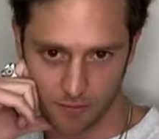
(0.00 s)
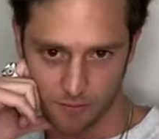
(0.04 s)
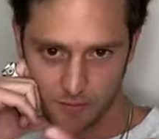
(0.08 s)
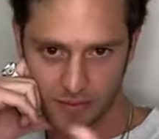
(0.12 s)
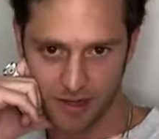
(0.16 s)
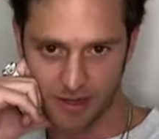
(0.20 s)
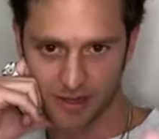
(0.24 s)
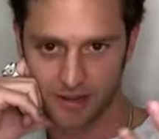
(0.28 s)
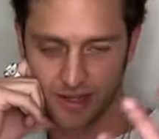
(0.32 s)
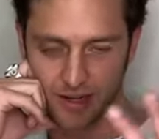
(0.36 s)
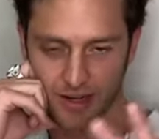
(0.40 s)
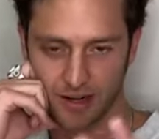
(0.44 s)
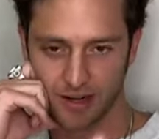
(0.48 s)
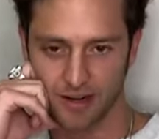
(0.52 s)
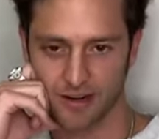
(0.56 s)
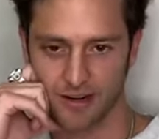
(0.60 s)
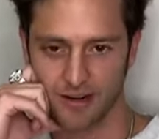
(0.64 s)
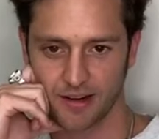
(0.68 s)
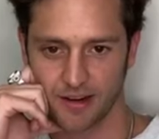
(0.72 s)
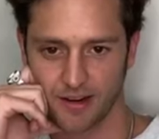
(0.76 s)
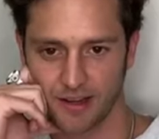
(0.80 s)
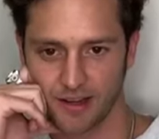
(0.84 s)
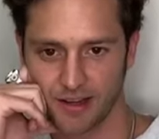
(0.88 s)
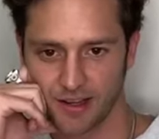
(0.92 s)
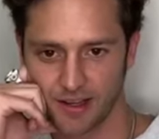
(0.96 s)
compartir
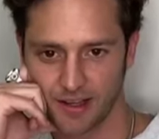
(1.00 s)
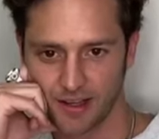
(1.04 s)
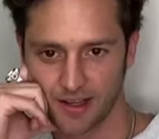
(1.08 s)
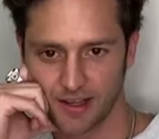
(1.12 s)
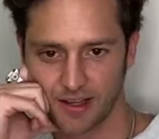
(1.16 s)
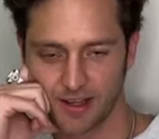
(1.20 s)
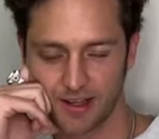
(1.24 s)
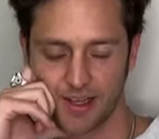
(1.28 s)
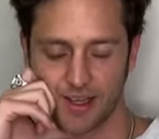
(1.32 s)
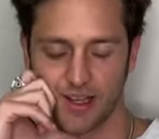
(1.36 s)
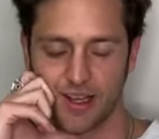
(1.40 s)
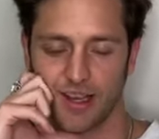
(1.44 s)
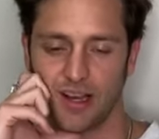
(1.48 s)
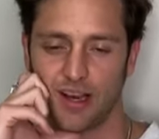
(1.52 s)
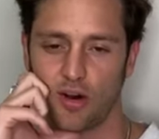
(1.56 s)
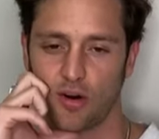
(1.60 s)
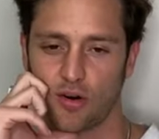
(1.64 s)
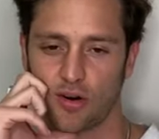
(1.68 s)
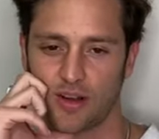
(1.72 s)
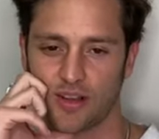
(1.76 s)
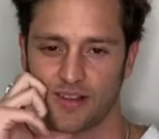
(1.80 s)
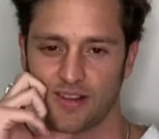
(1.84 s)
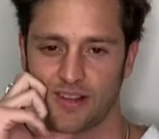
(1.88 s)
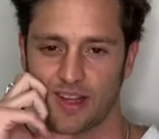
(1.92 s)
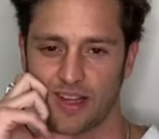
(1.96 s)

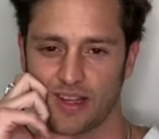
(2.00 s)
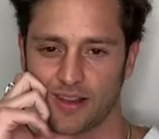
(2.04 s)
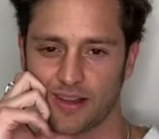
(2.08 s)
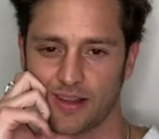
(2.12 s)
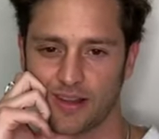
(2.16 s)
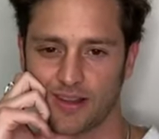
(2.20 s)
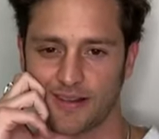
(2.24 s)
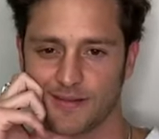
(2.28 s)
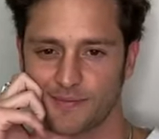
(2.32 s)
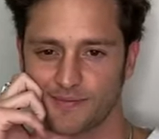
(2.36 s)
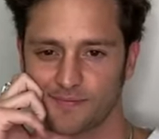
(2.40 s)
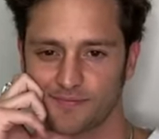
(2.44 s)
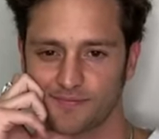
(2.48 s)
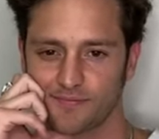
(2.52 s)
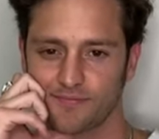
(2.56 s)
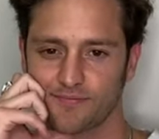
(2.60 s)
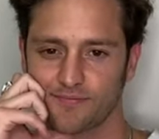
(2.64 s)
lo que siente?